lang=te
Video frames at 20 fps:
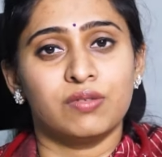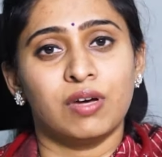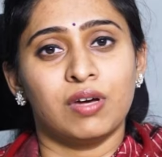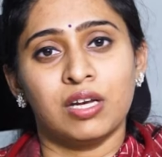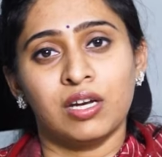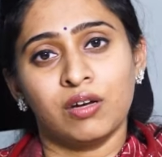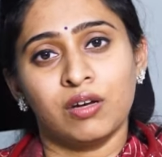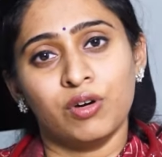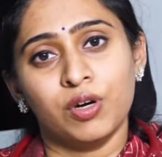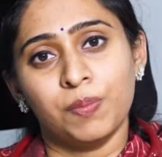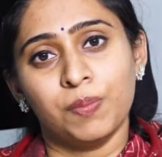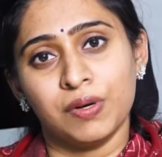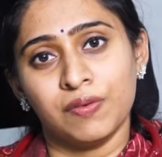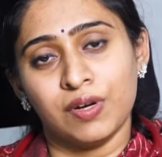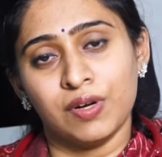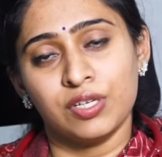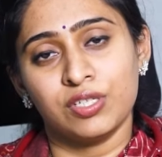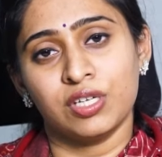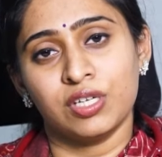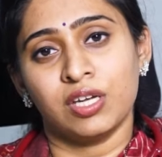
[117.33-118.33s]
ద్వారా కూడా
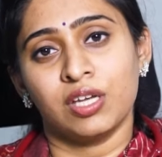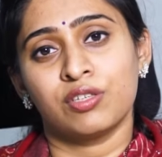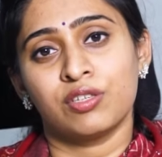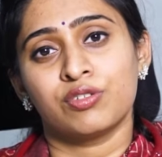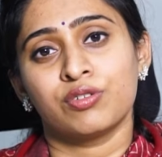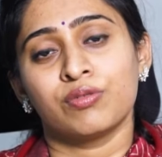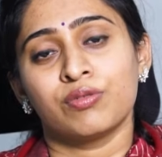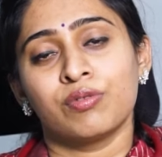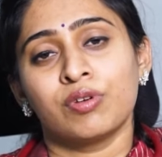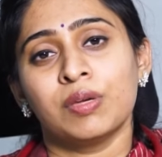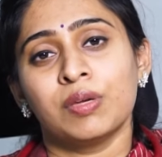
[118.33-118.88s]
ప్రివెంట్ చేయొచ్చు